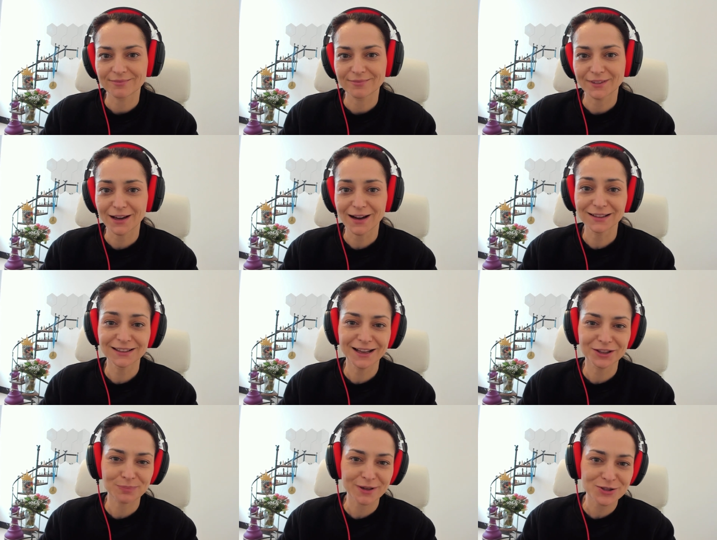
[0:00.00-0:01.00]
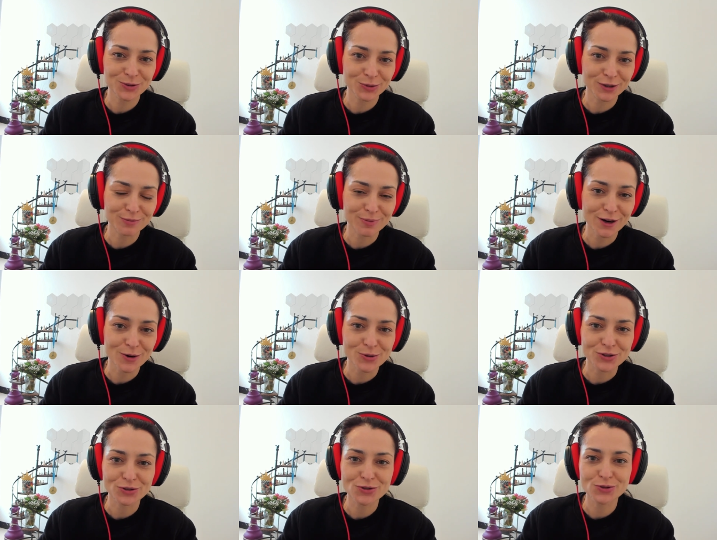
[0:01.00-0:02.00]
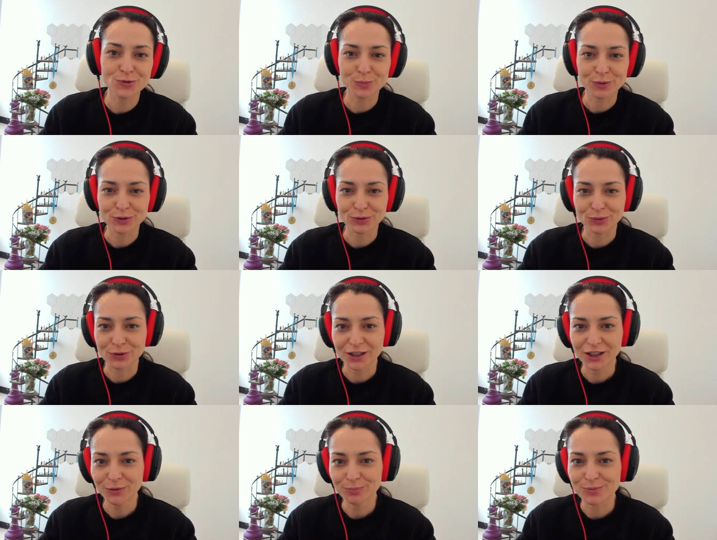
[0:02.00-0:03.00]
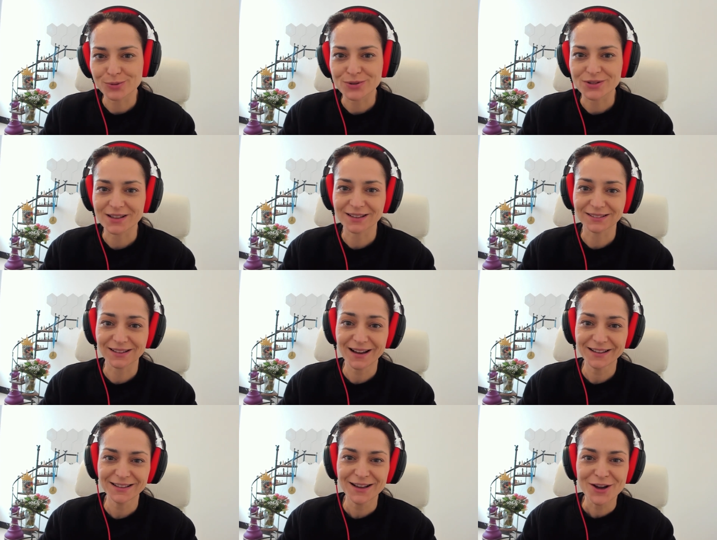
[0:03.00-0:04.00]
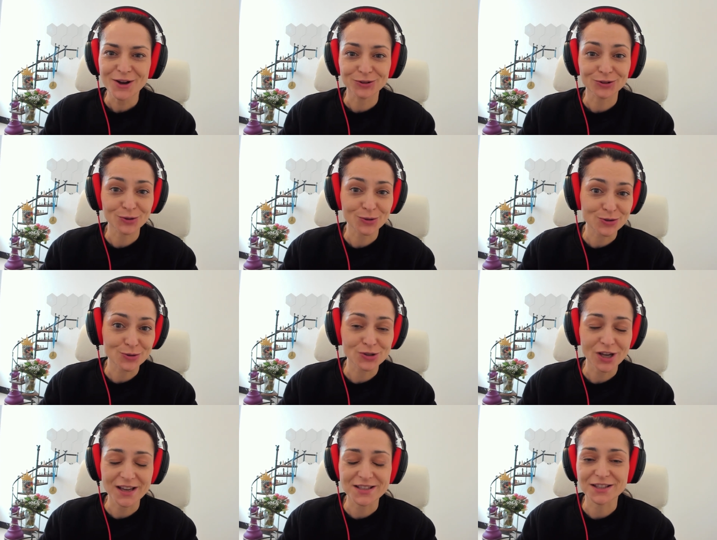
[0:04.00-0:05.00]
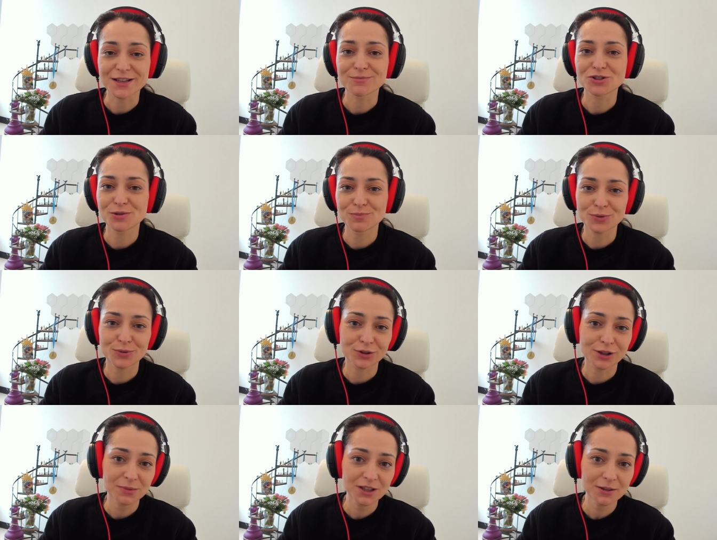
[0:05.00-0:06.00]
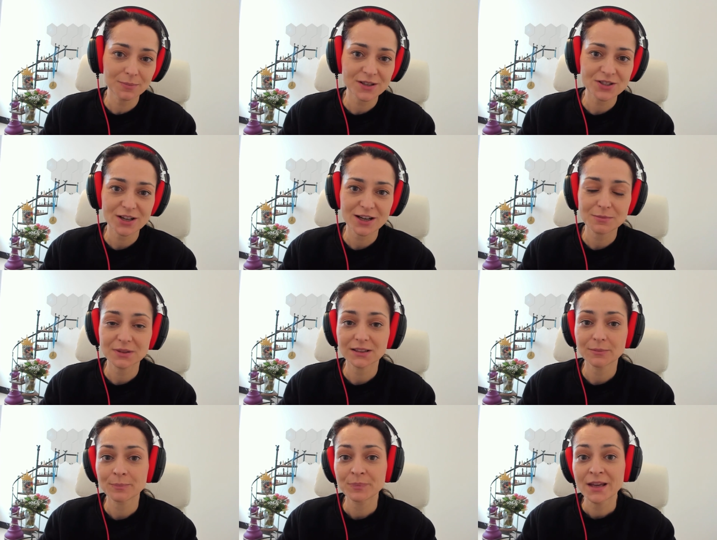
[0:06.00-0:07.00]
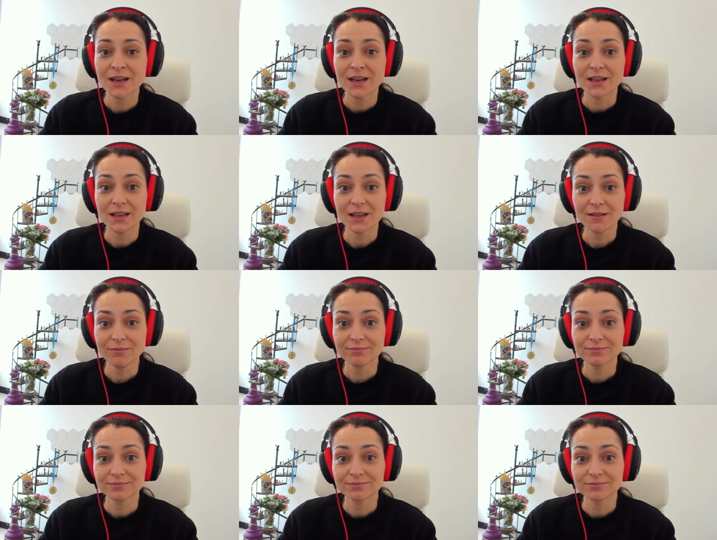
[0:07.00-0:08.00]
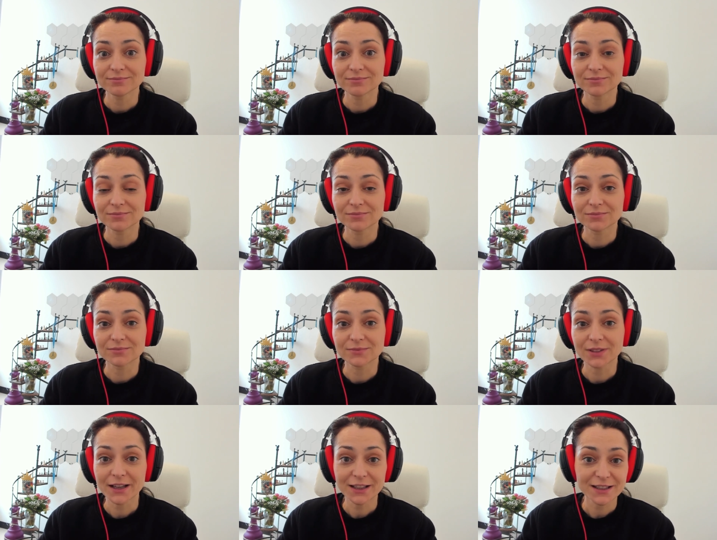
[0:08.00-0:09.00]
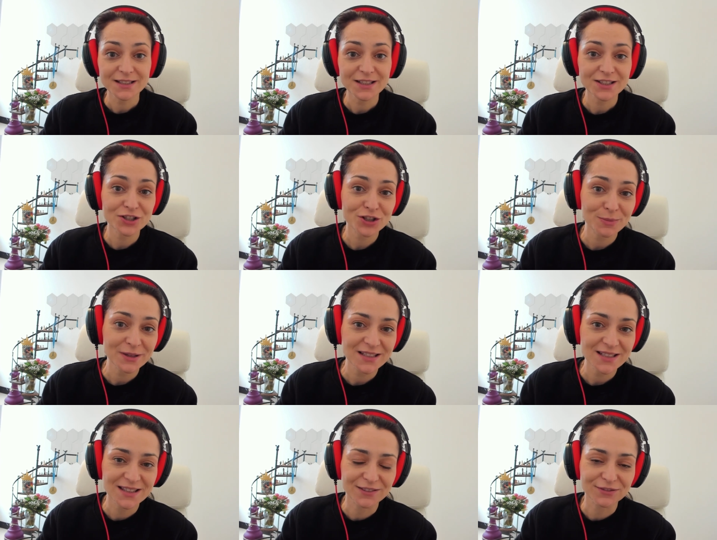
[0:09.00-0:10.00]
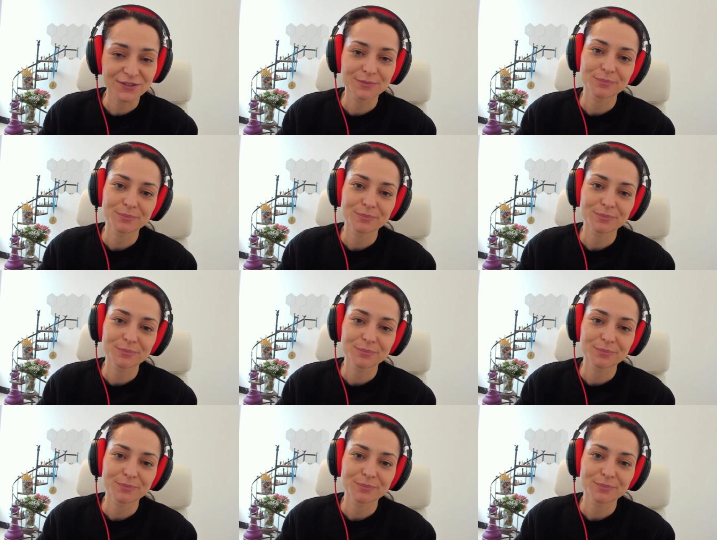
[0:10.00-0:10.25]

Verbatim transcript: на онлайн-просторах проходит супер-турнир, пусть и онлайн, но с участием чемпиона мира по шахматам и троих российских шахматистов.